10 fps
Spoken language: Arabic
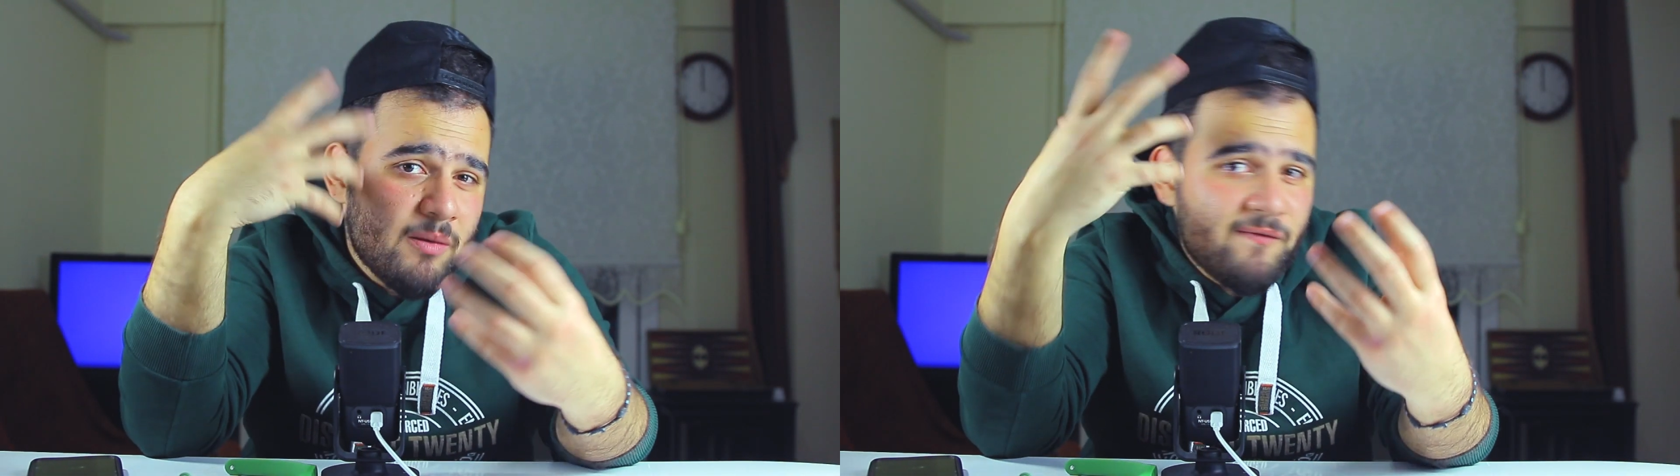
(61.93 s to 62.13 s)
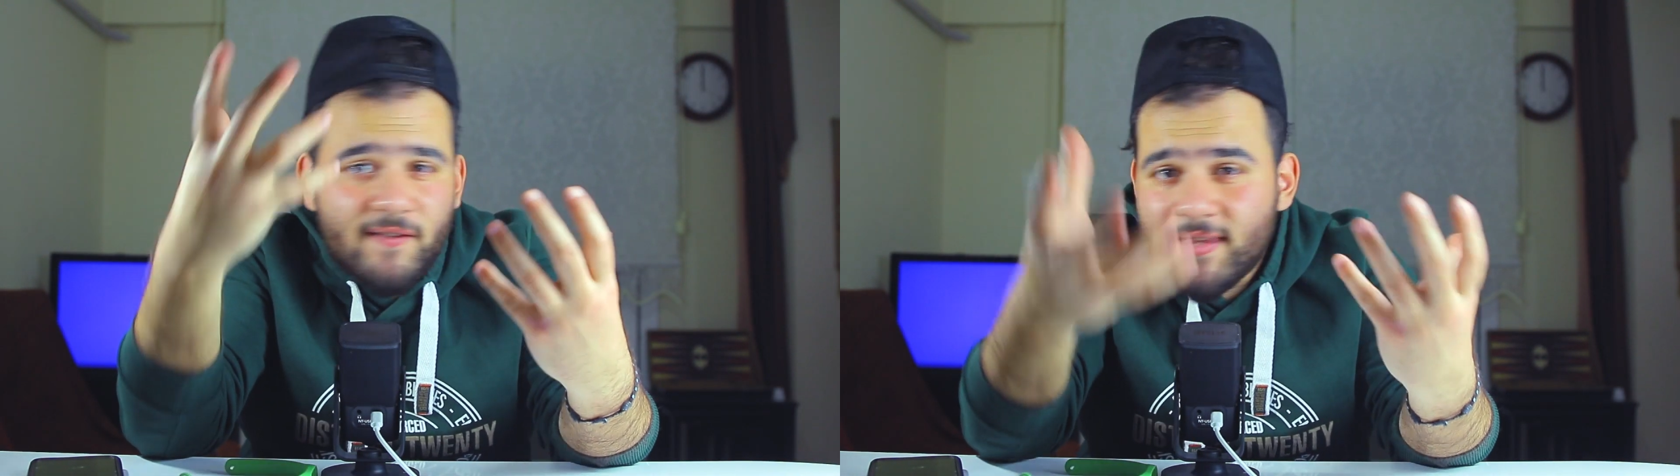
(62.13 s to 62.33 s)

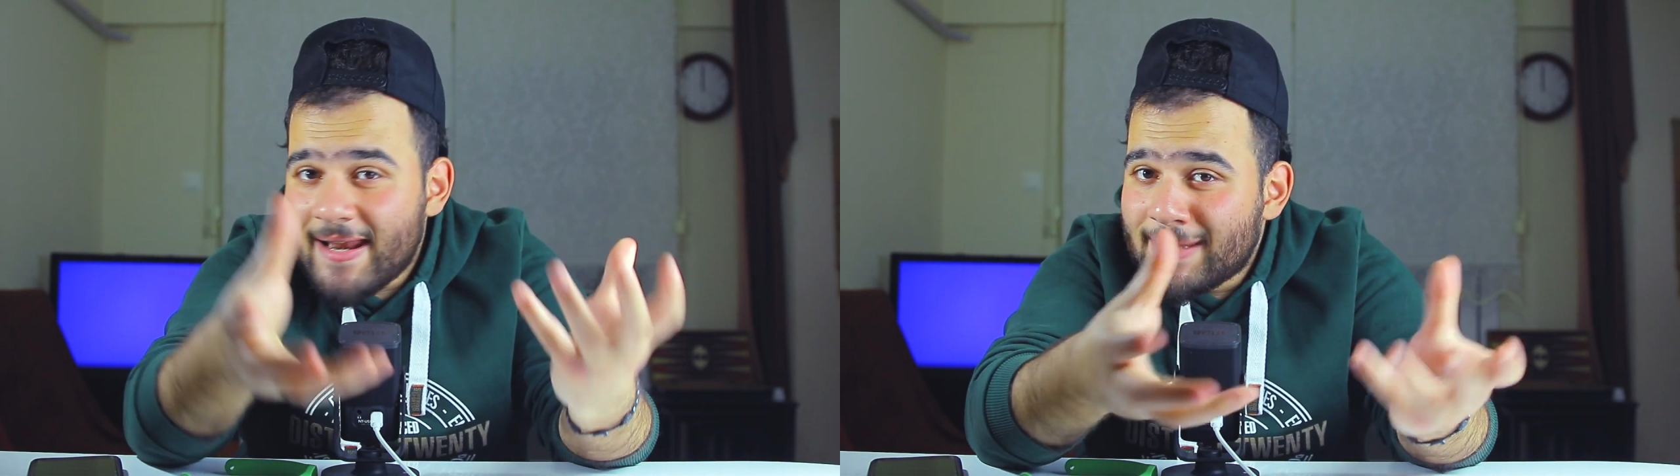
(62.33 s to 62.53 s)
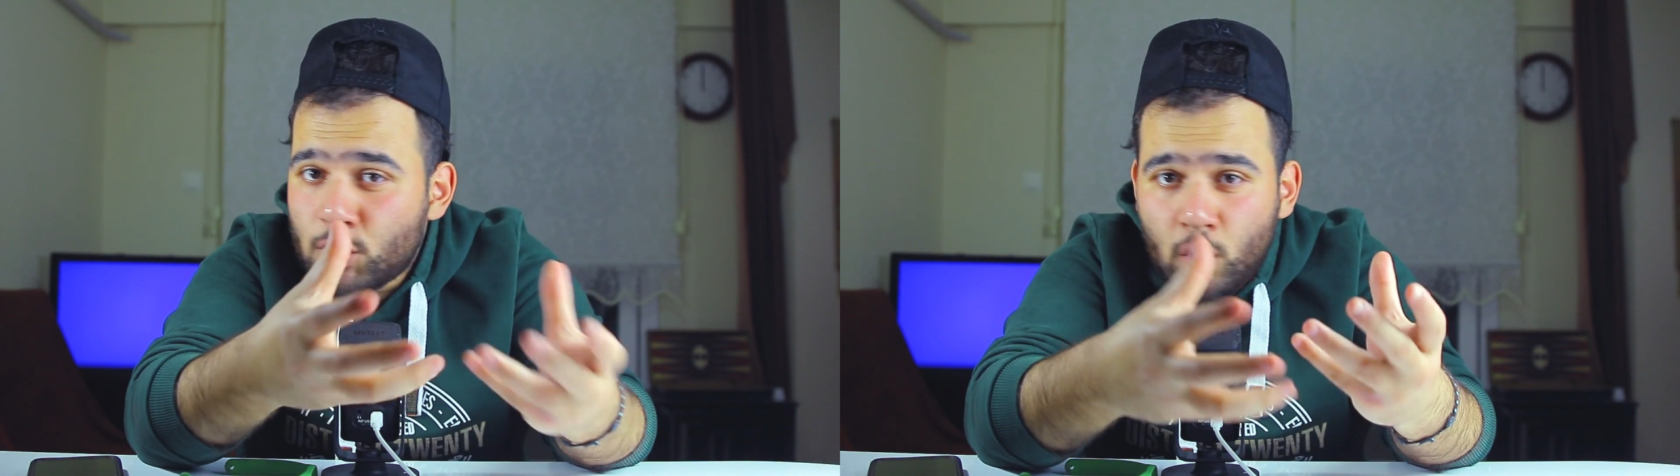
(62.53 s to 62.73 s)

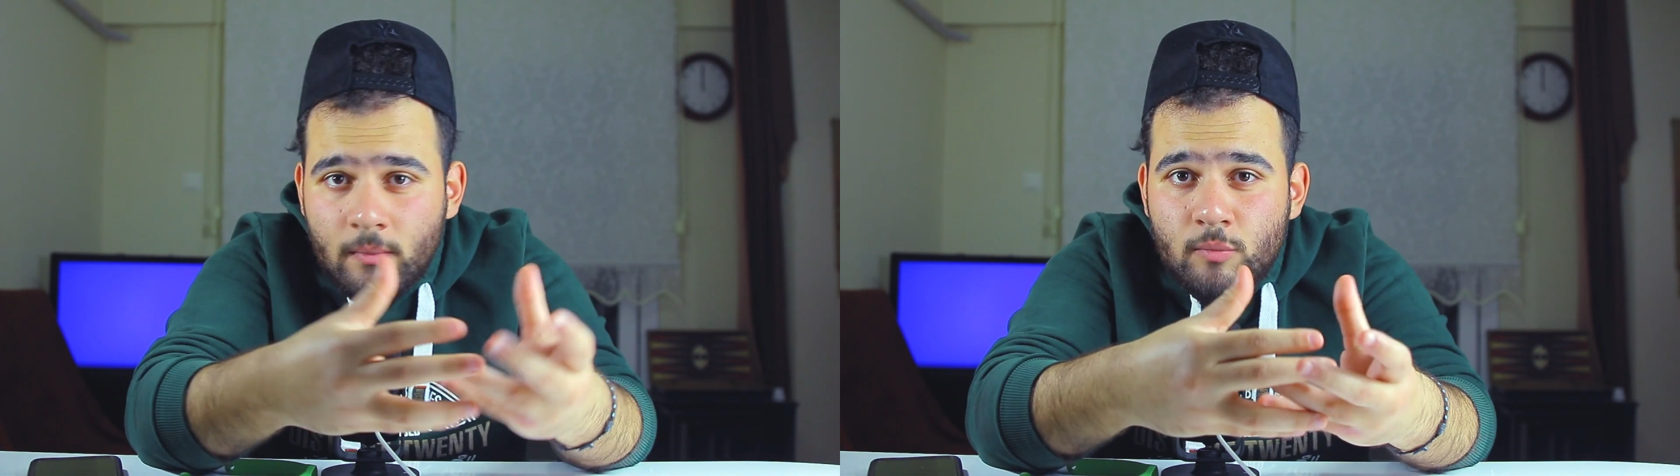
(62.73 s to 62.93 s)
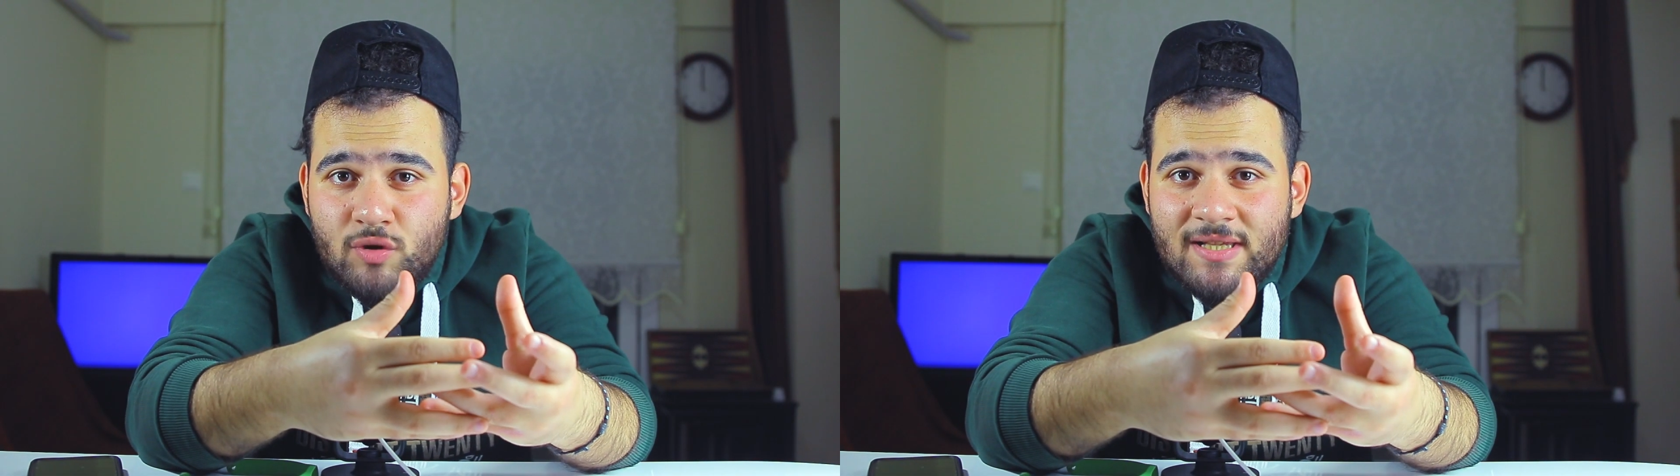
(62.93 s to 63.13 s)
بتفضل هذا النوع
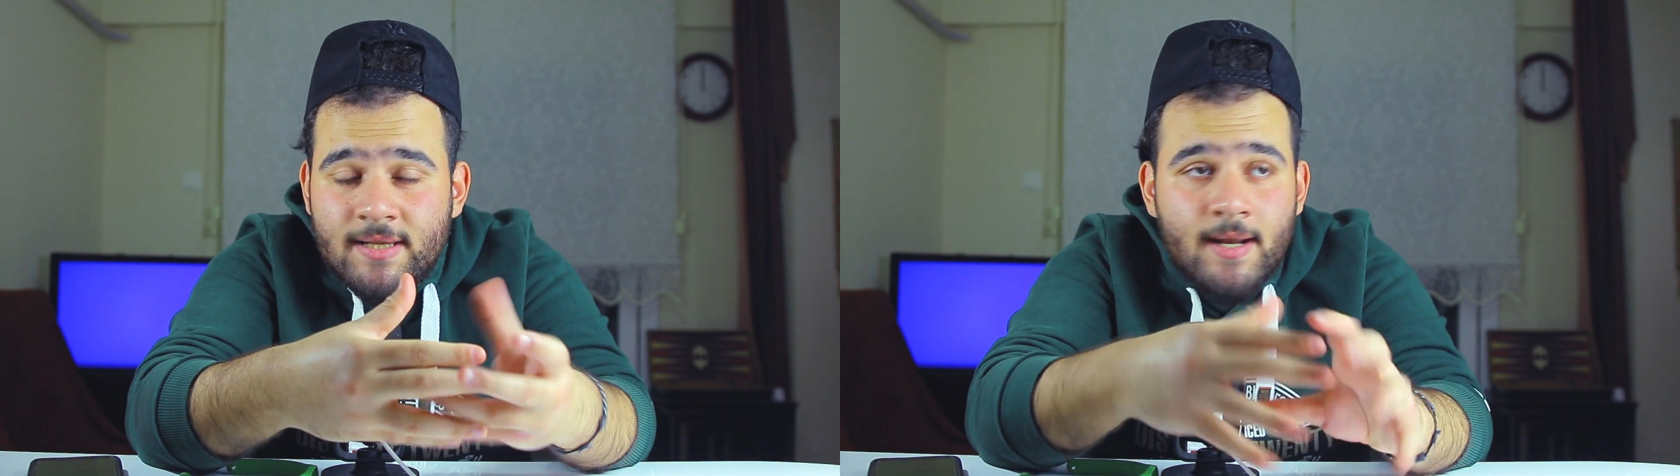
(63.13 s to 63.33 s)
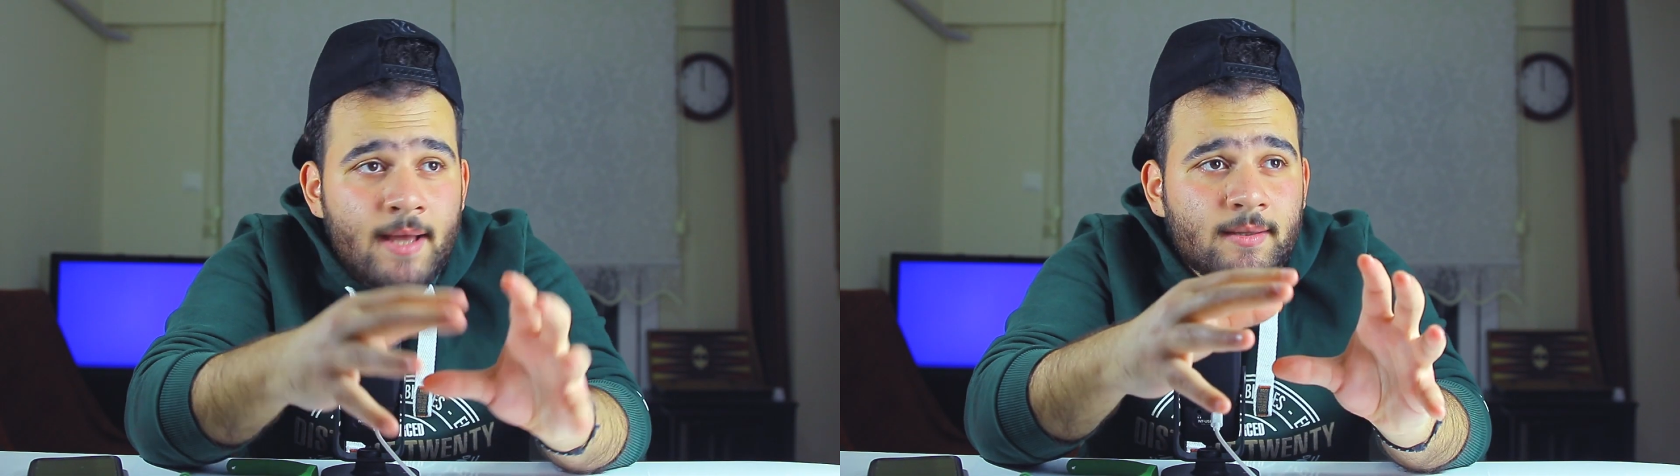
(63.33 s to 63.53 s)
من
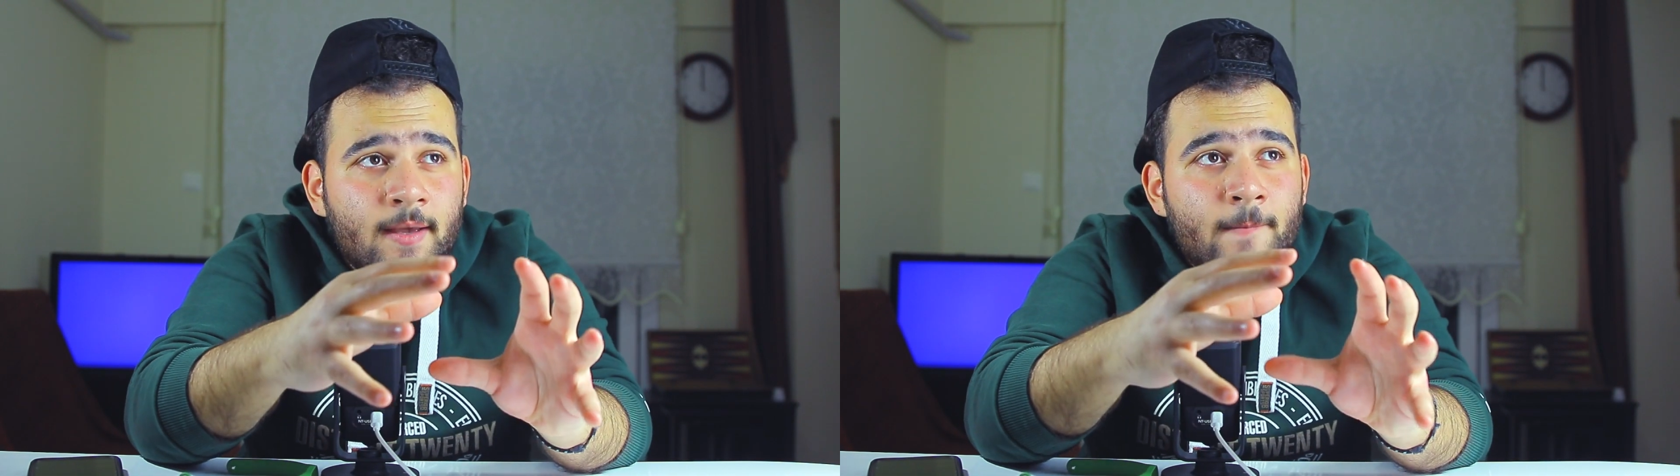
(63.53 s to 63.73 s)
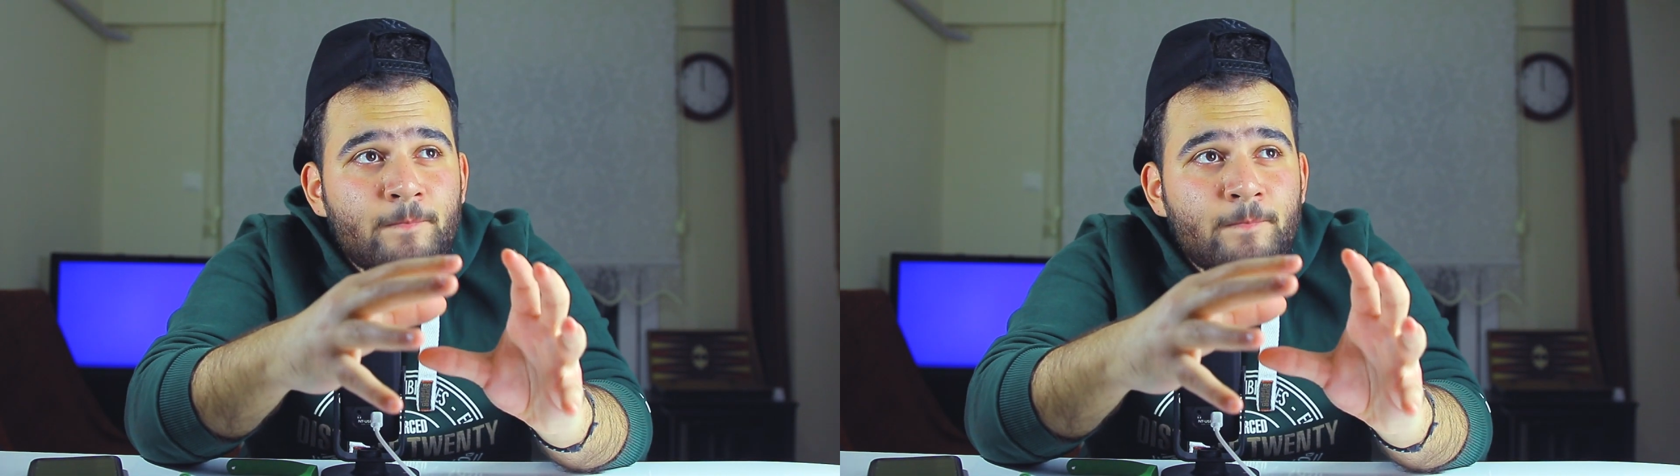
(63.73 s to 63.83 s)
المسلسلات